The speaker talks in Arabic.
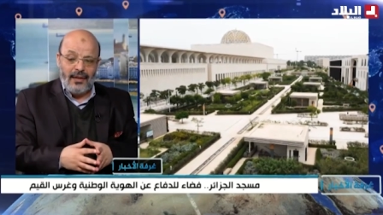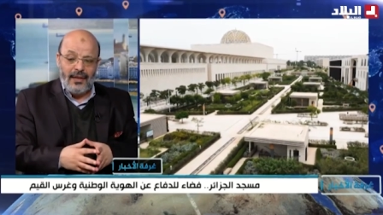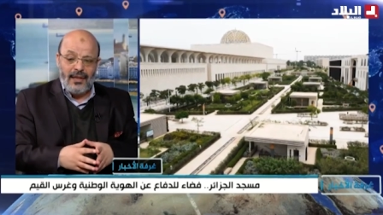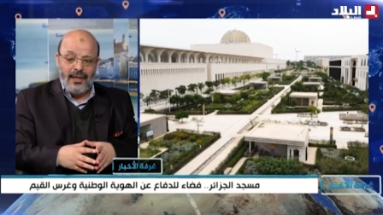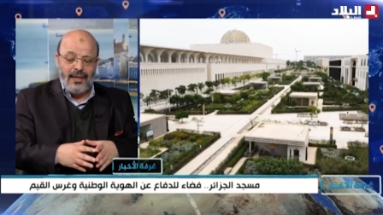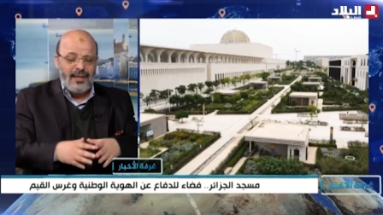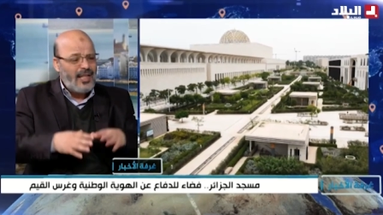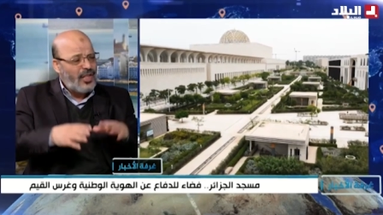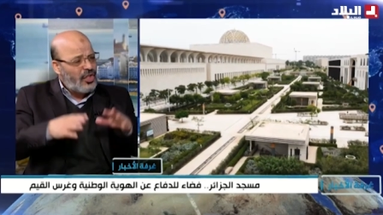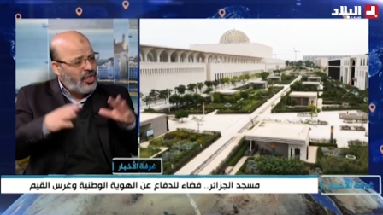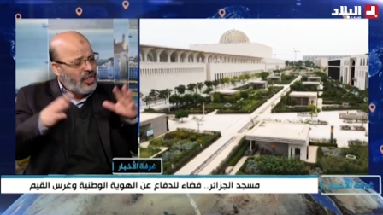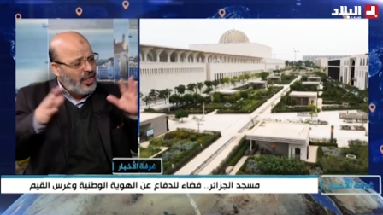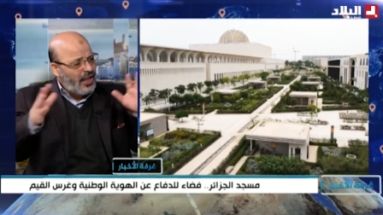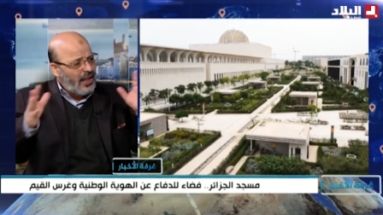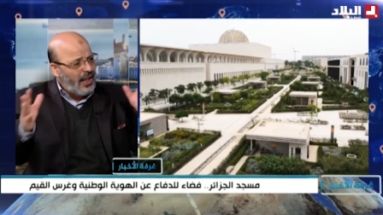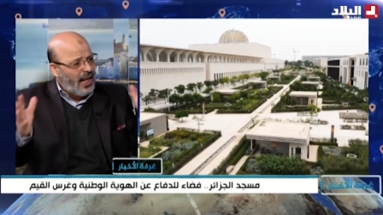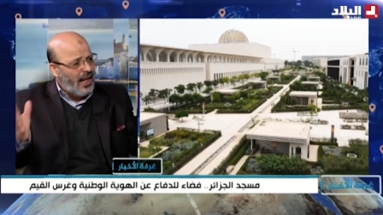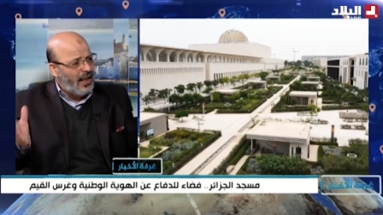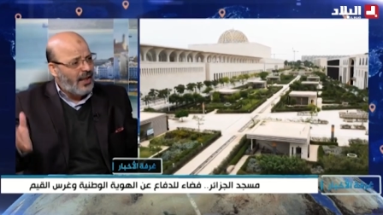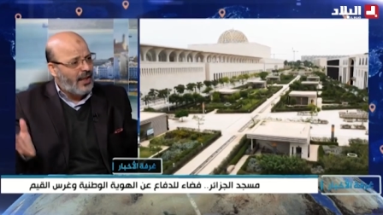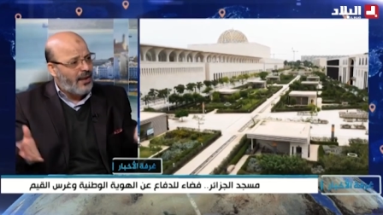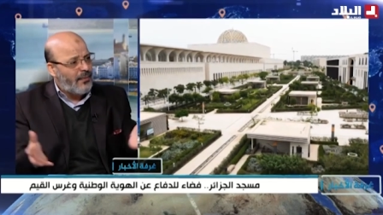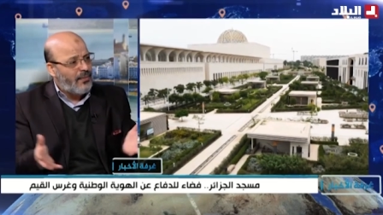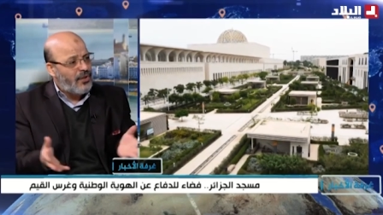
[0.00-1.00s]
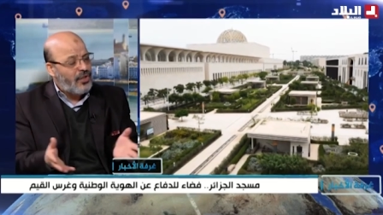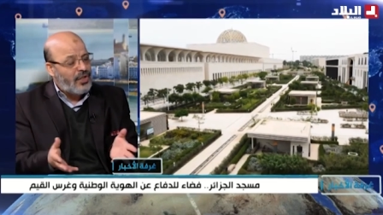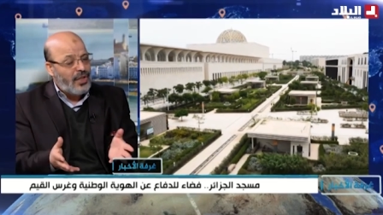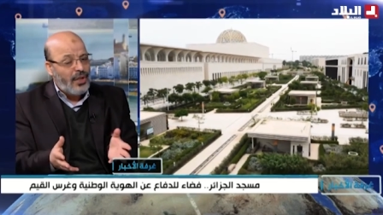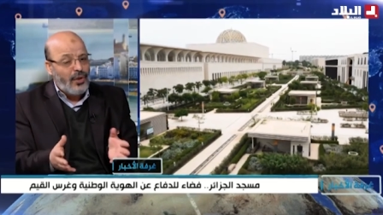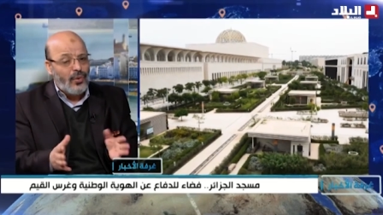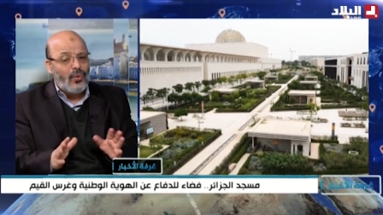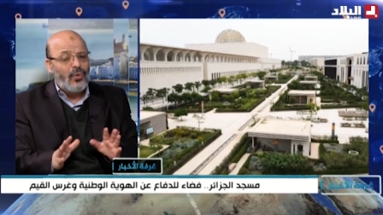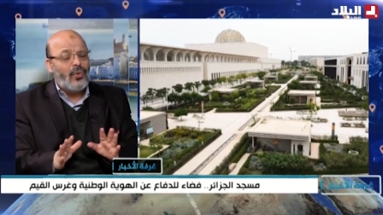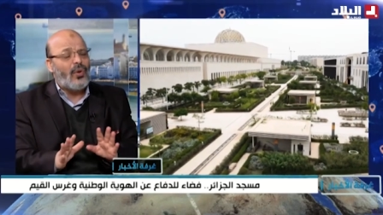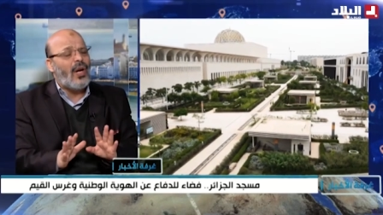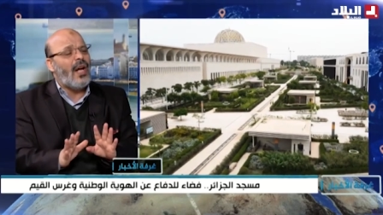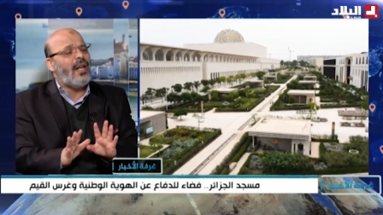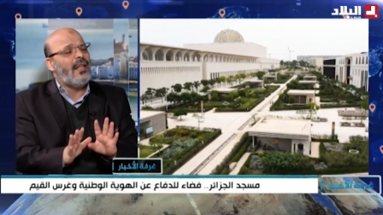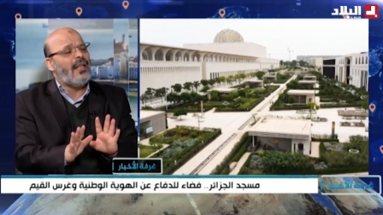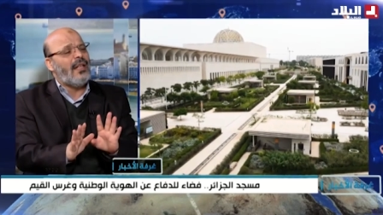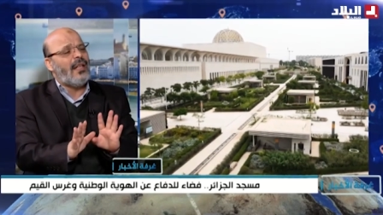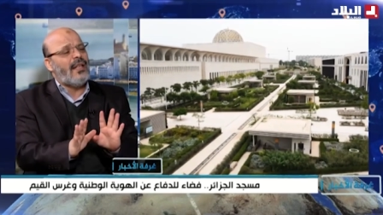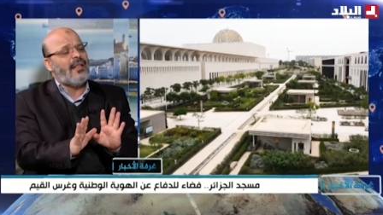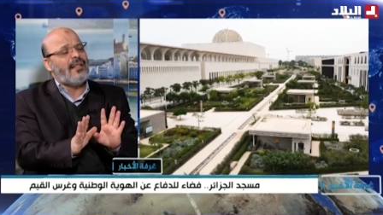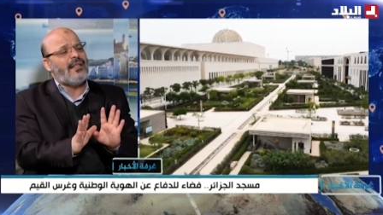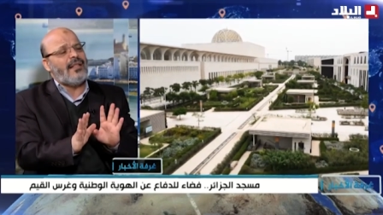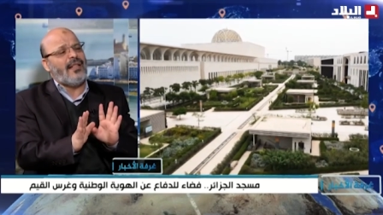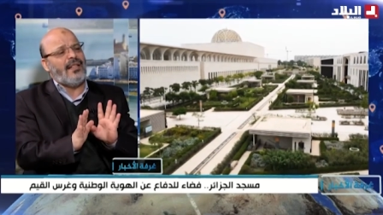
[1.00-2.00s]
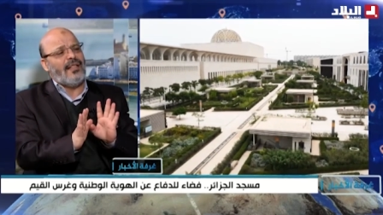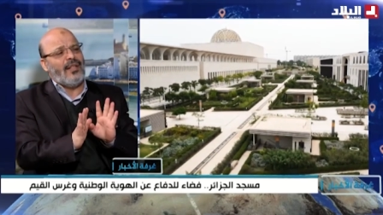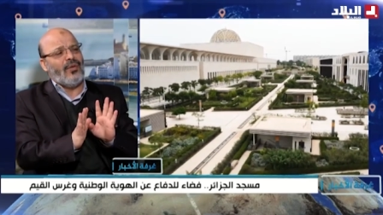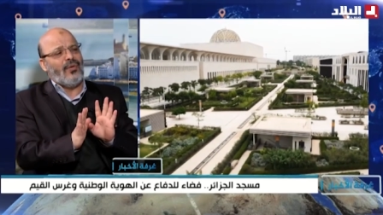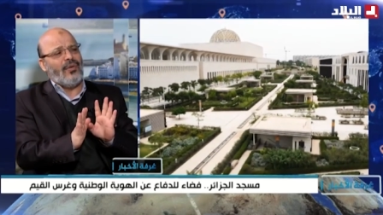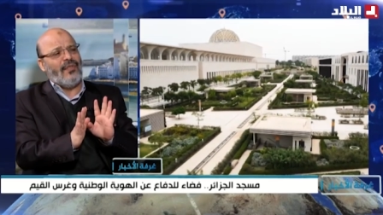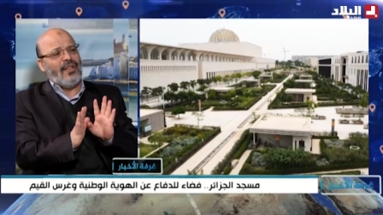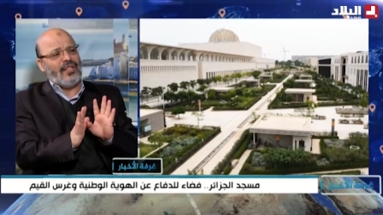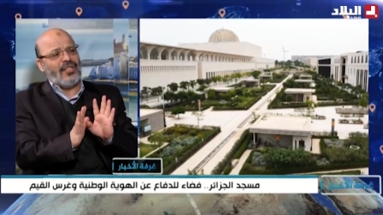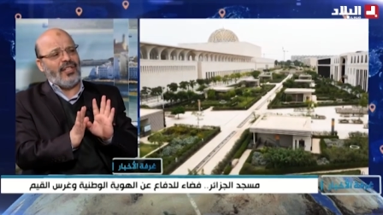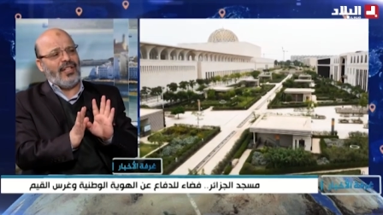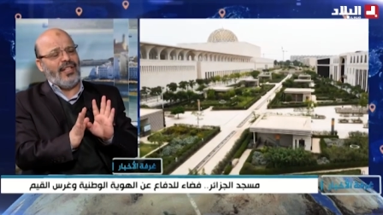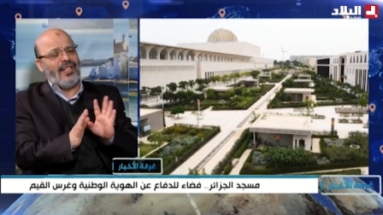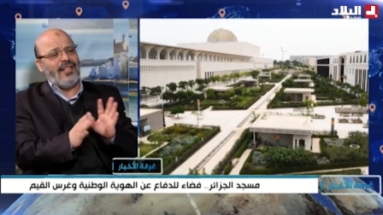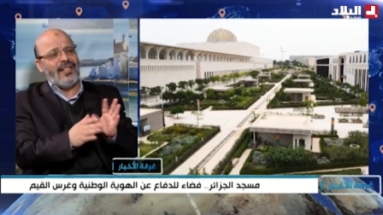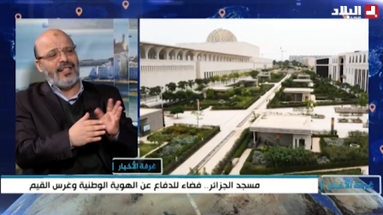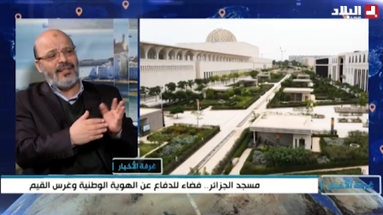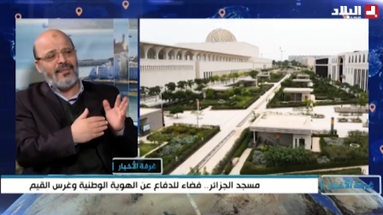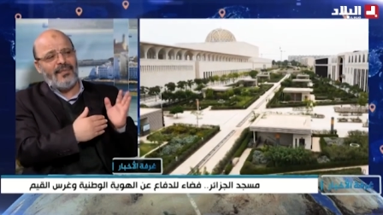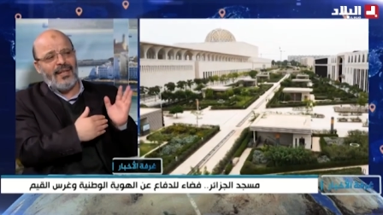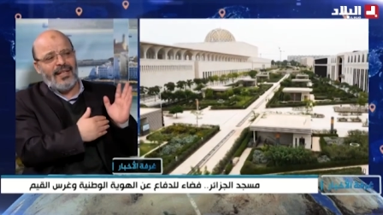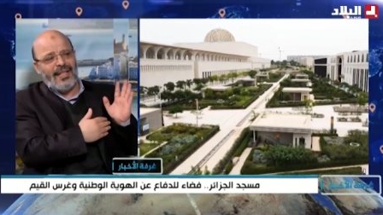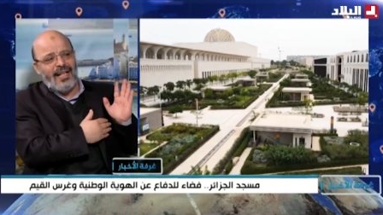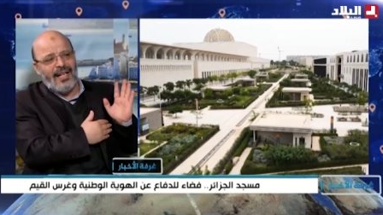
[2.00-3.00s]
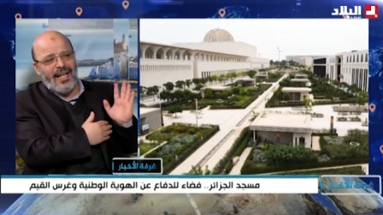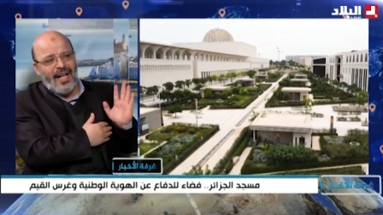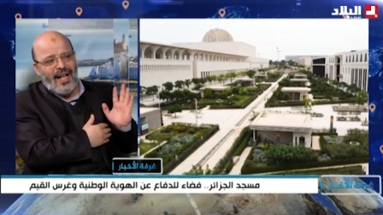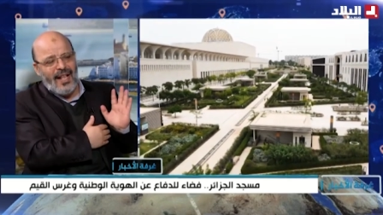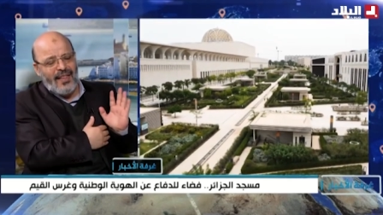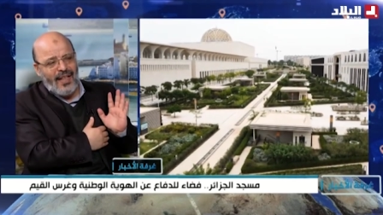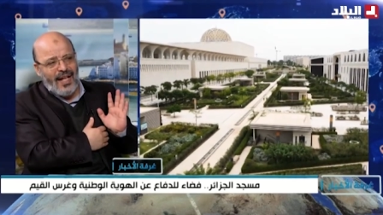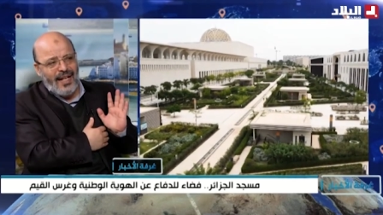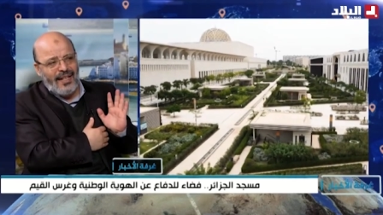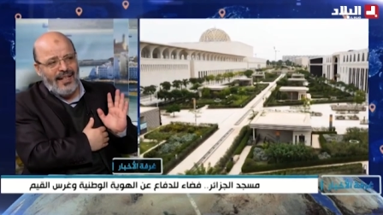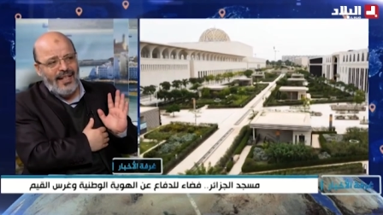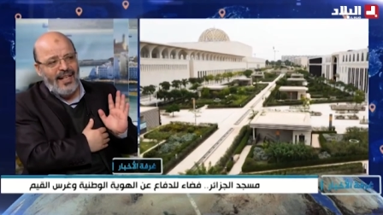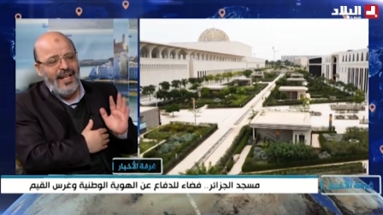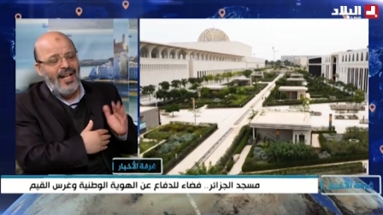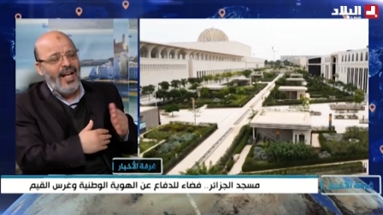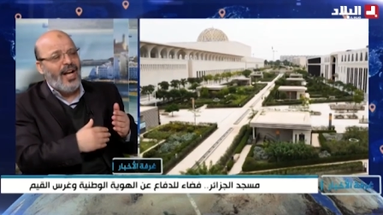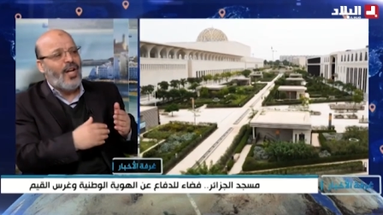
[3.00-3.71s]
يستشكل عليهم الشيء يقولوا خلينا نستنى الفجر اذا سمعنا الاذان